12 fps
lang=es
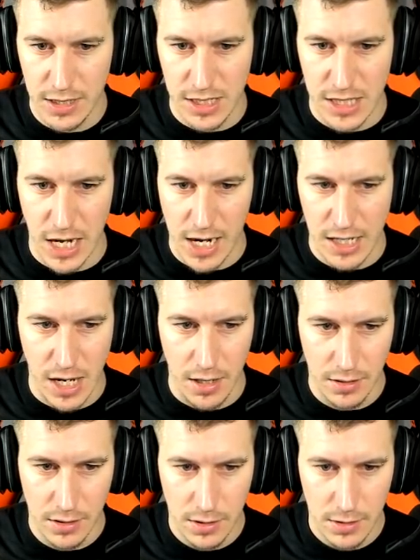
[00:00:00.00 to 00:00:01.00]
Detrás de la
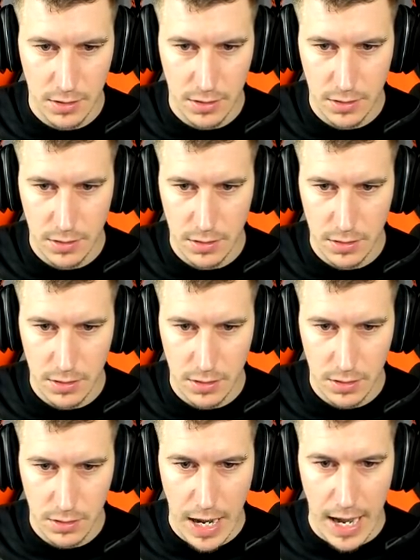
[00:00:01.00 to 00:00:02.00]
casa.
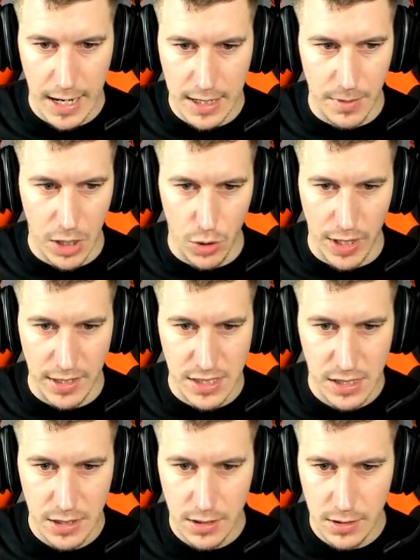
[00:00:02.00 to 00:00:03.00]
¡Hala, qué malo
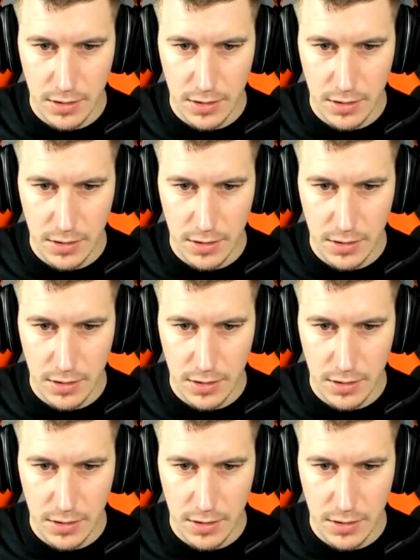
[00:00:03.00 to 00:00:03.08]
eres!